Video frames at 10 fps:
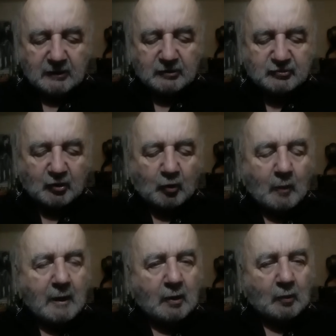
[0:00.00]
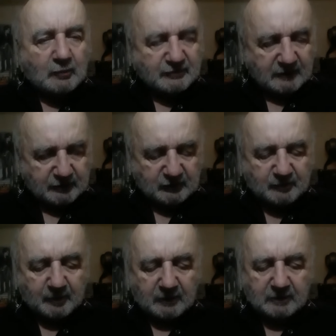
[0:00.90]
Je crois au
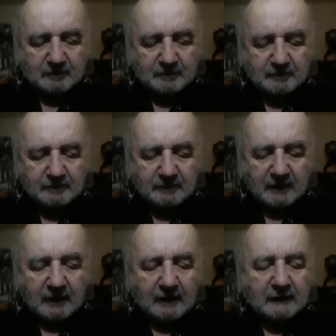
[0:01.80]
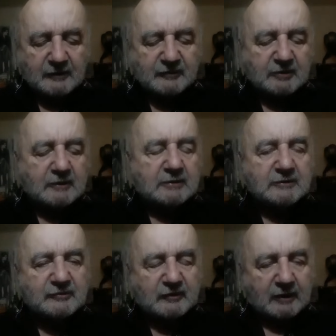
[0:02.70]
Saint-Esprit, à la Sainte
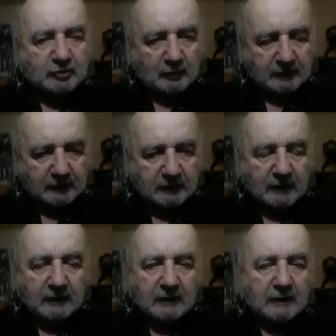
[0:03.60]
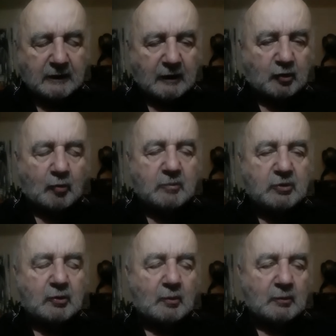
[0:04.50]
Église catholique et la
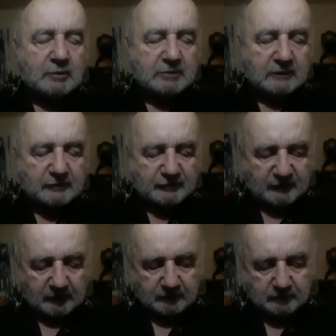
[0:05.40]
communion des saints.